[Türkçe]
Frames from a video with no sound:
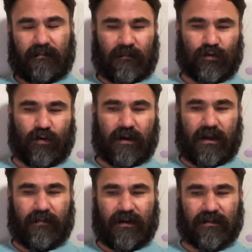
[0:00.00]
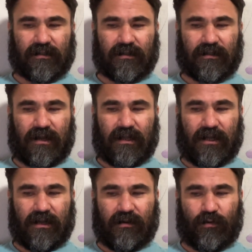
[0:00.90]
Sonra hayvanın sırtına
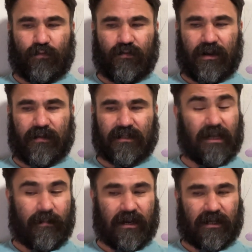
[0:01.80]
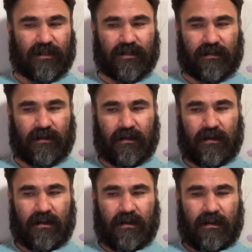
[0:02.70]
iki yanı küfeli bir semer geçirdi.
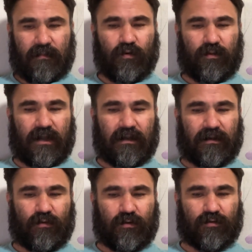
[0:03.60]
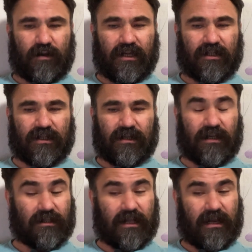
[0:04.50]
Bunlar yolculuk için
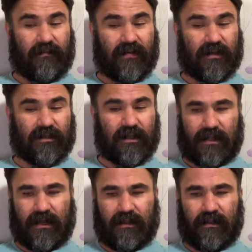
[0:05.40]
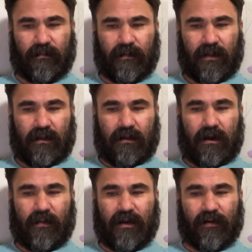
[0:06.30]
hiç de elverişli değildi.
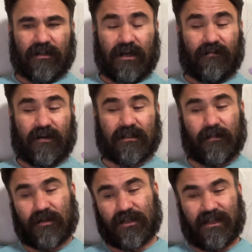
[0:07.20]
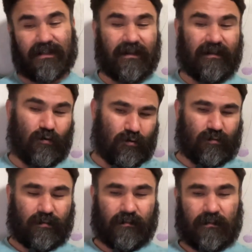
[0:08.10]
Ama yapılacak fazla bir şey de yoktu.